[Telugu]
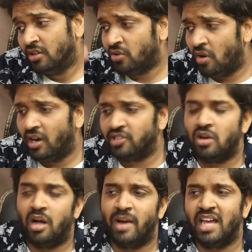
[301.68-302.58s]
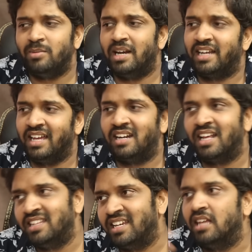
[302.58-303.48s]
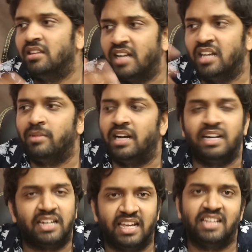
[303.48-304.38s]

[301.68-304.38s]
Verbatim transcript: సో ఒకవేళ శోభ ఎలిమినేట్ అయినట్టయితే ఇంకెందుకు ఎలిమినేట్ అంటే